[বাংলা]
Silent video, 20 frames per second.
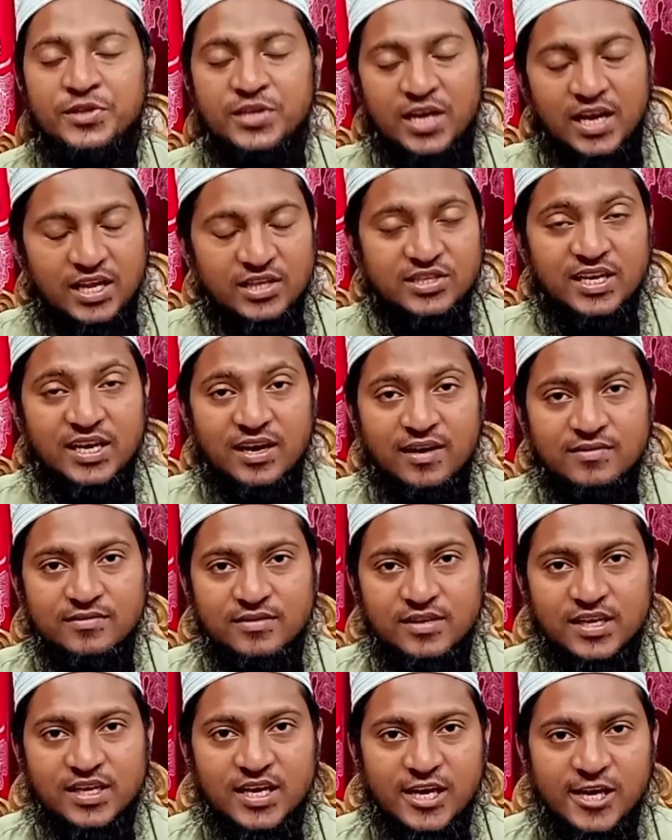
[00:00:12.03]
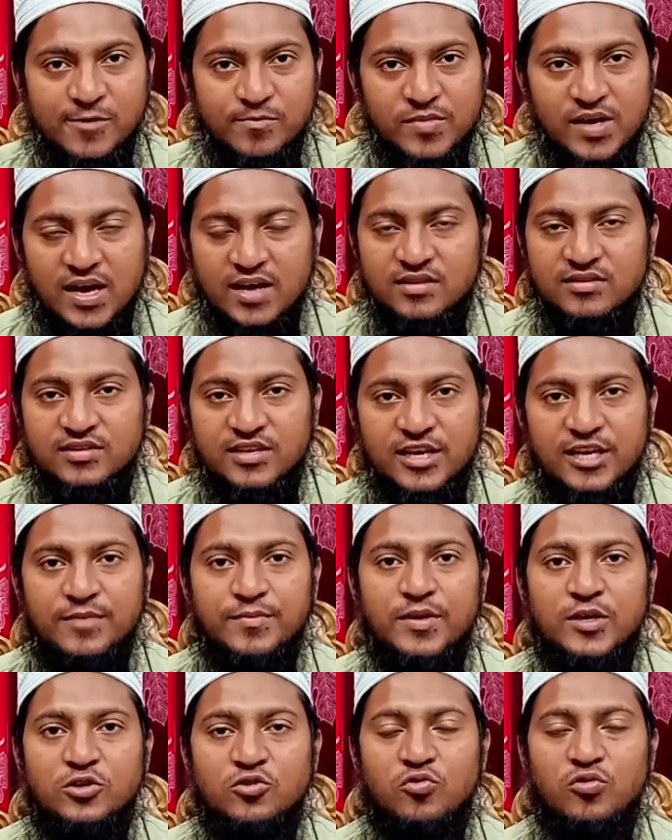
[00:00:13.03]
যারা যেখান থেকে আজকের
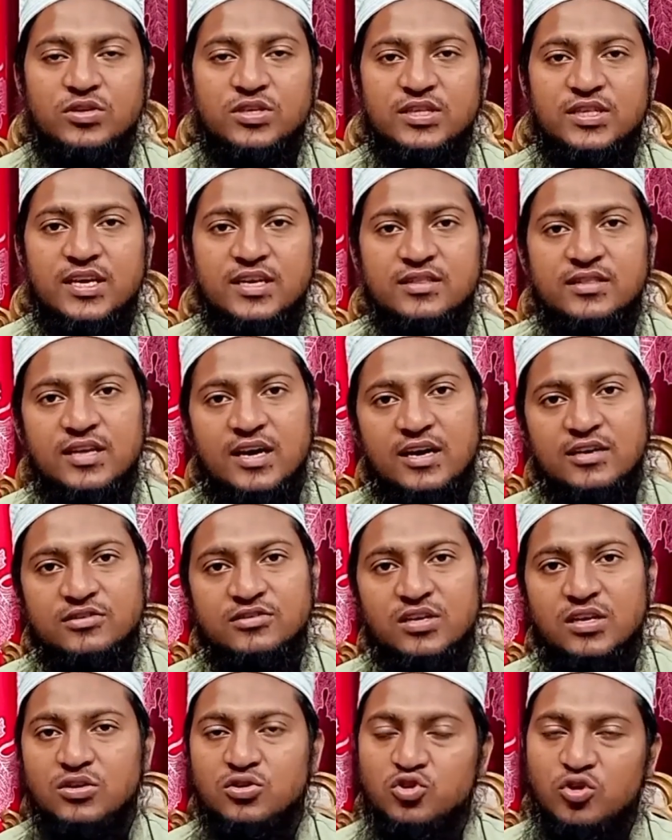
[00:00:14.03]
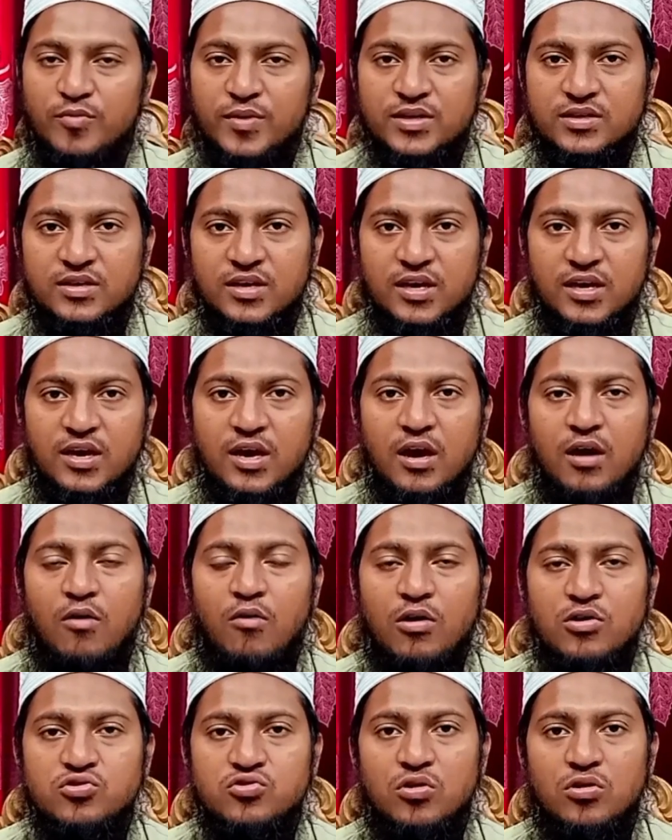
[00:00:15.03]
ভিডিওটি দেখতে আসছেন সবাইকে
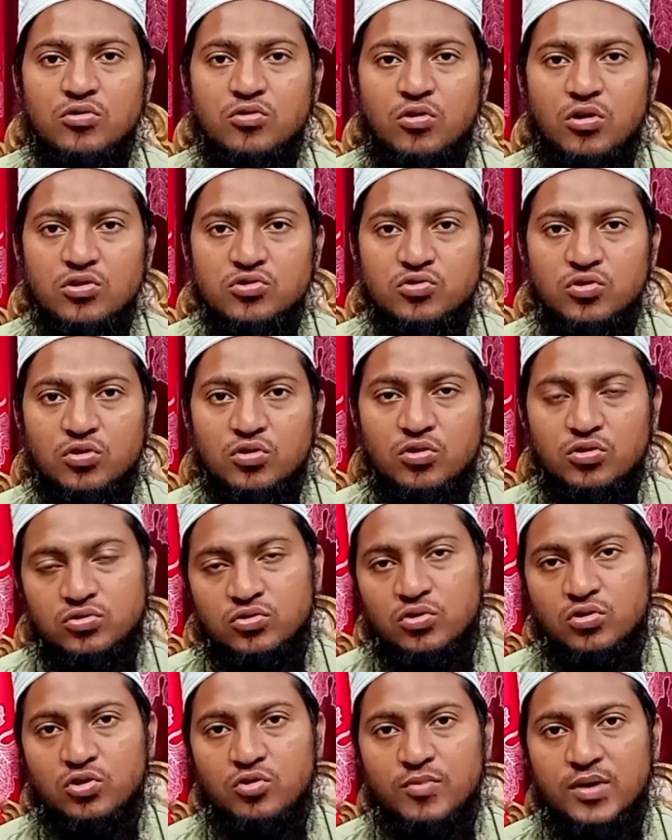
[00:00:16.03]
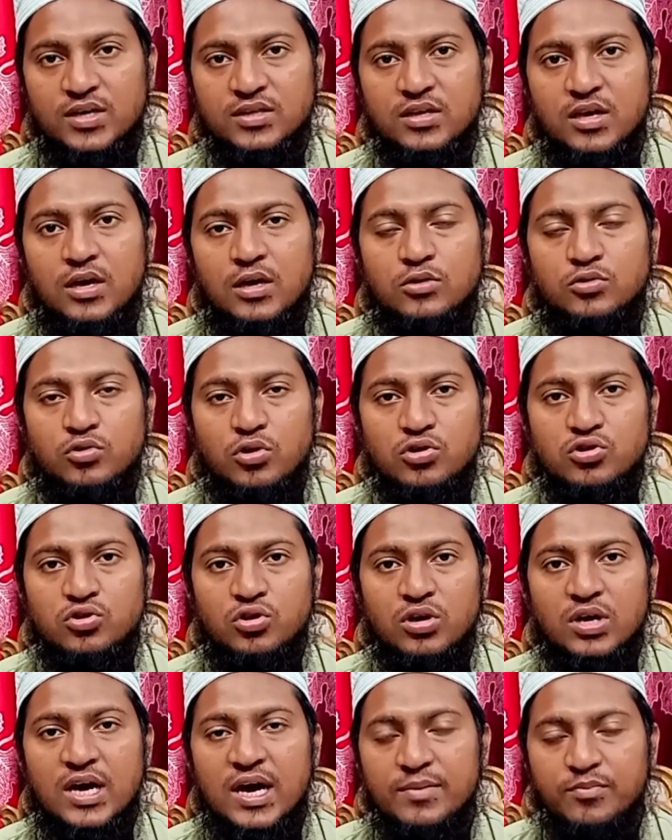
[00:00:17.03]
অসংখ্য অসংখ্য ধন্যবাদ
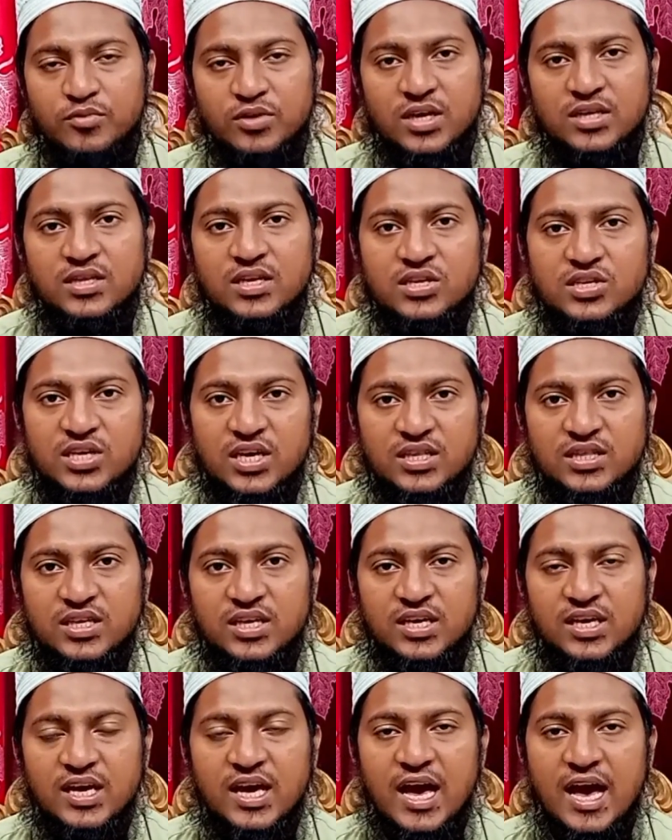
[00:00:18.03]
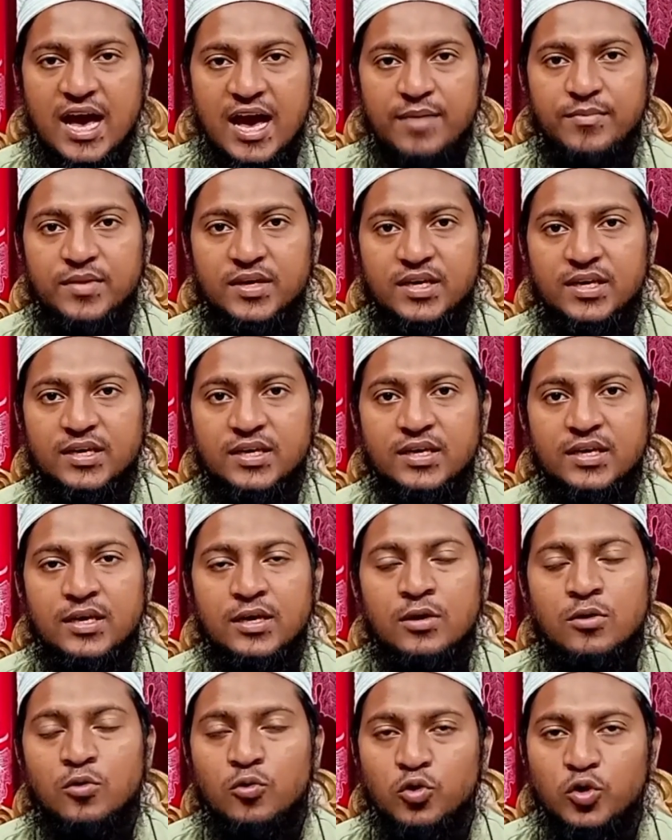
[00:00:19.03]
দর্শক আপনাদের সাথে আমি
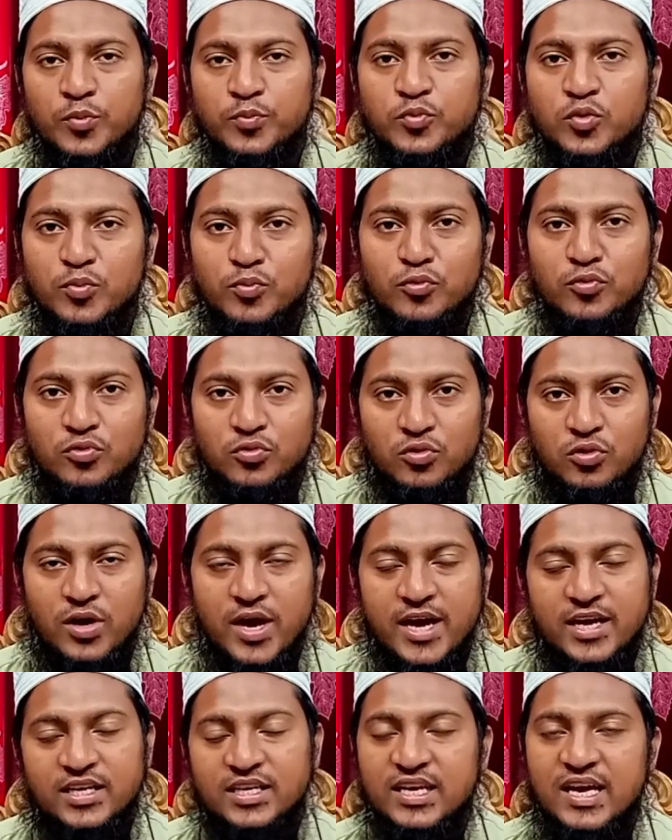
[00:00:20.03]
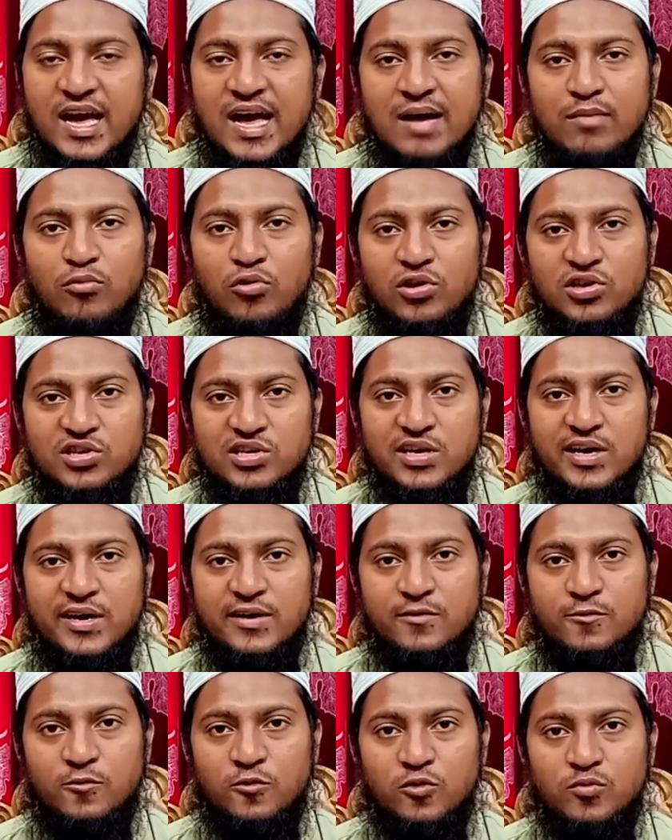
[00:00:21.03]
গুরুত্বপূর্ণ একটি আমল
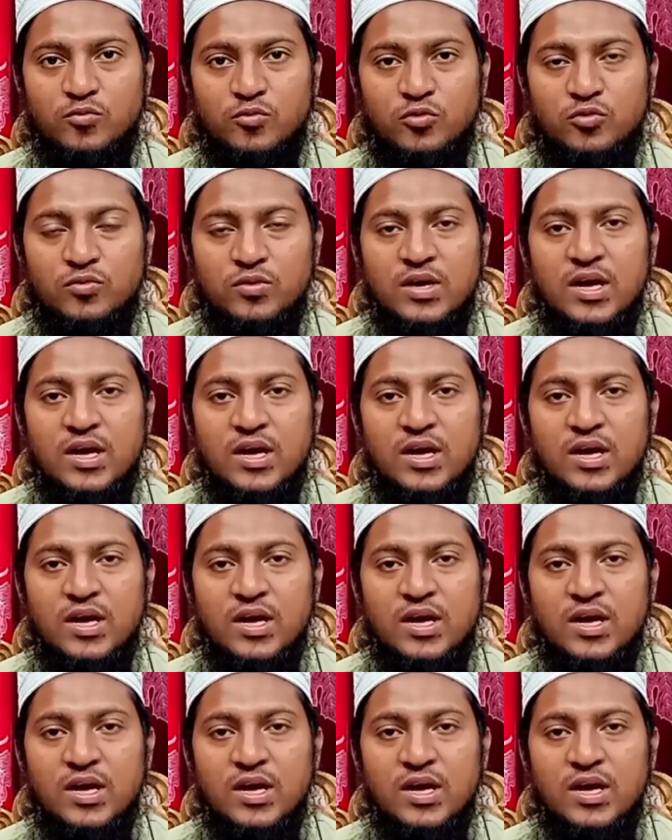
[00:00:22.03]
শেয়ার করব।